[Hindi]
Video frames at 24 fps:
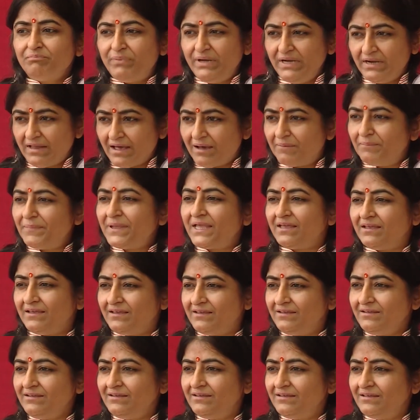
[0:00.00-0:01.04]
पीड़ा में
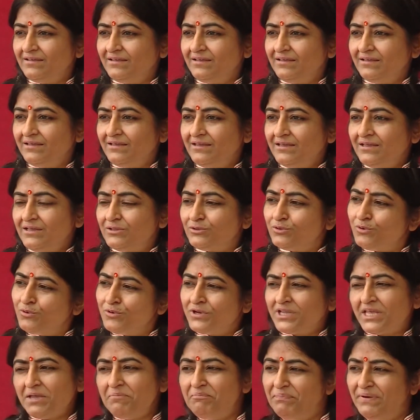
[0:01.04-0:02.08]
है तो
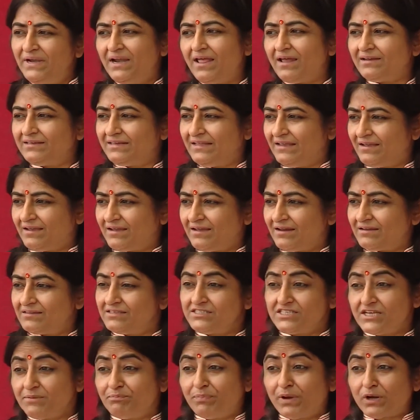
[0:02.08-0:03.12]
उनकी पीड़ा ठीक कर
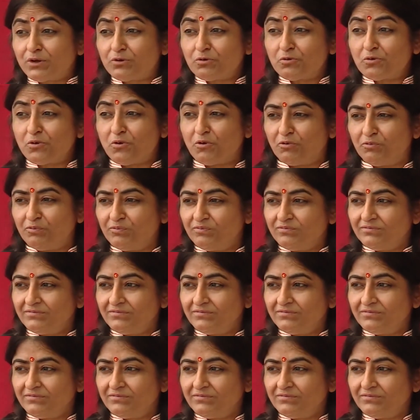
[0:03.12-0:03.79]
दीजिए पर रुको